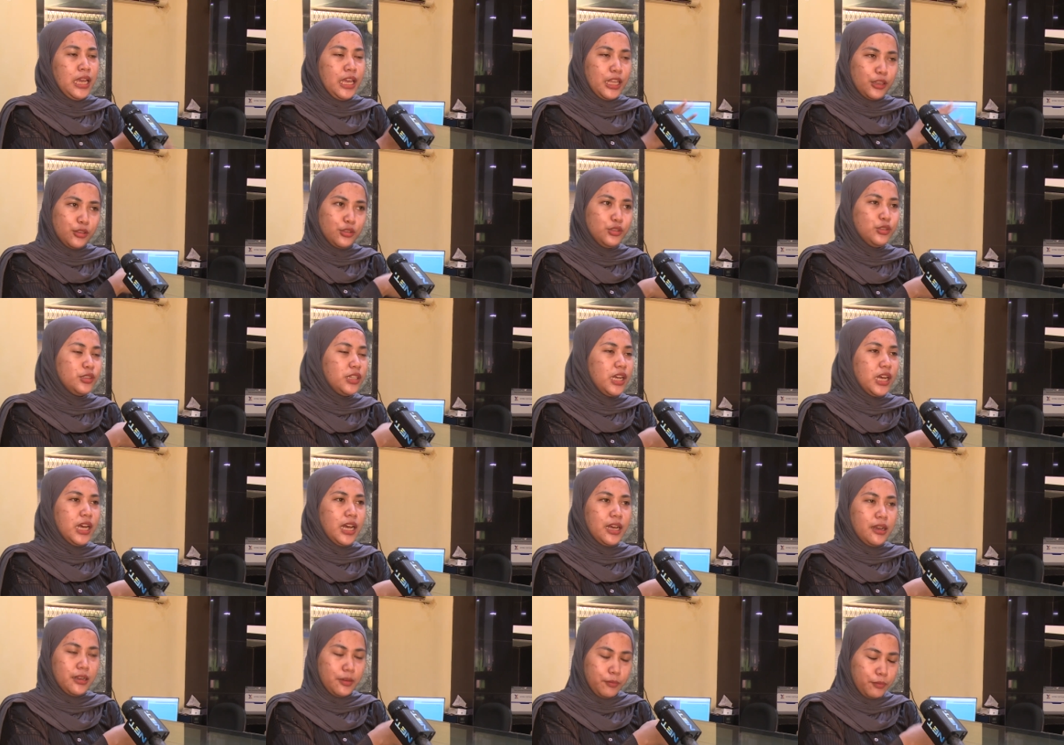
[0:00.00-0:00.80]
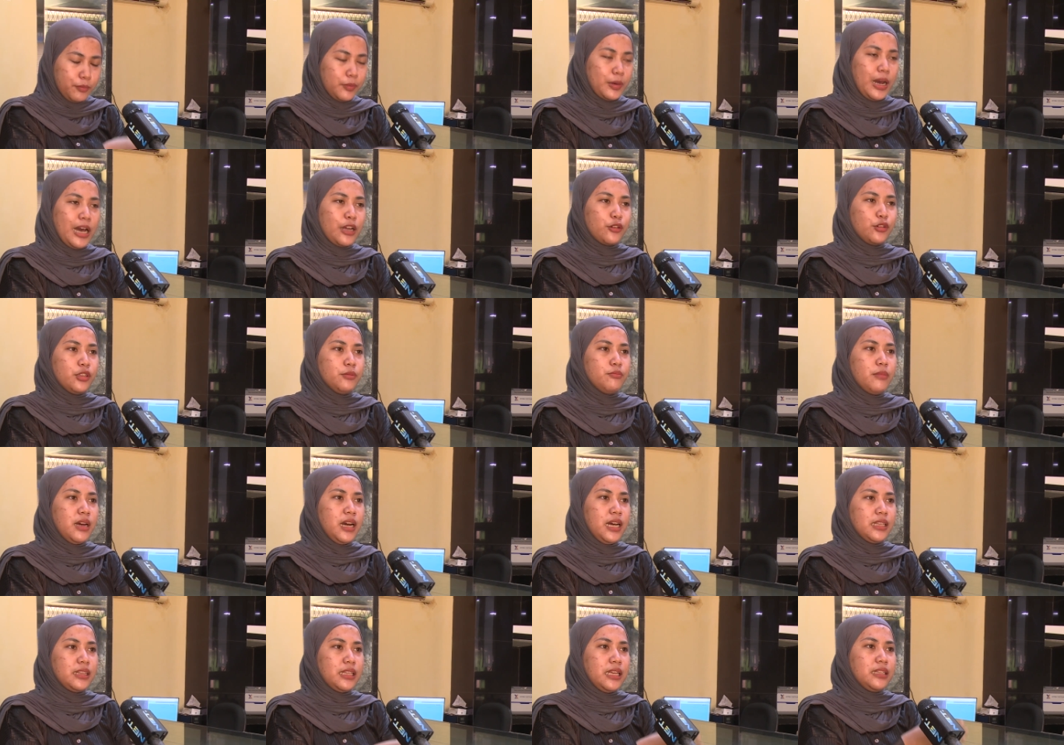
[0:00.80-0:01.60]
Itu juga ngaruhin
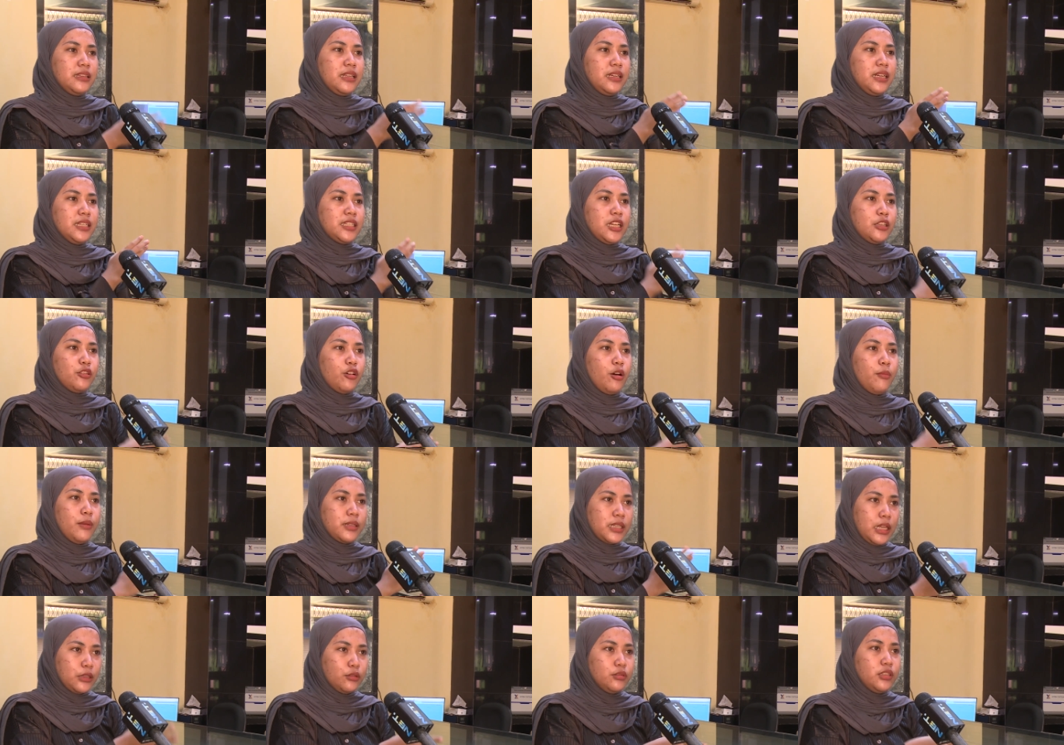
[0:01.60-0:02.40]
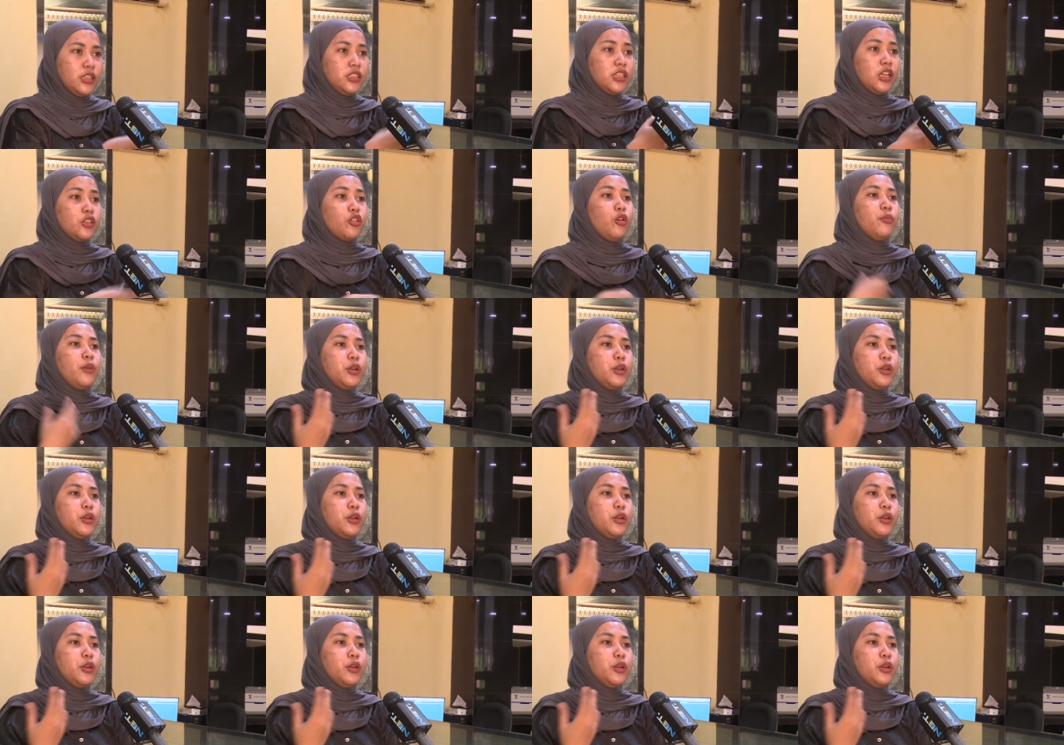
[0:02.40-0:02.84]
banget yang dari 1,1 jadi 1,2.